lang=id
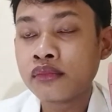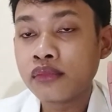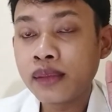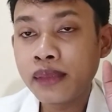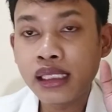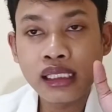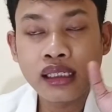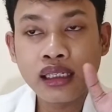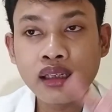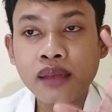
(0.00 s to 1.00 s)

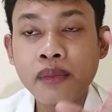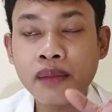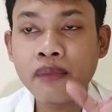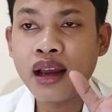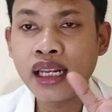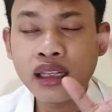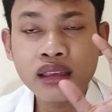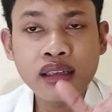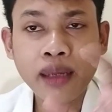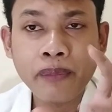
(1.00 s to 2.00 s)
memiliki berat badan
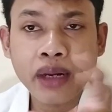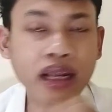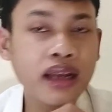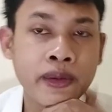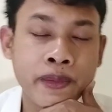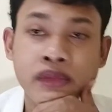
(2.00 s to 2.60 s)
yang tidak pernah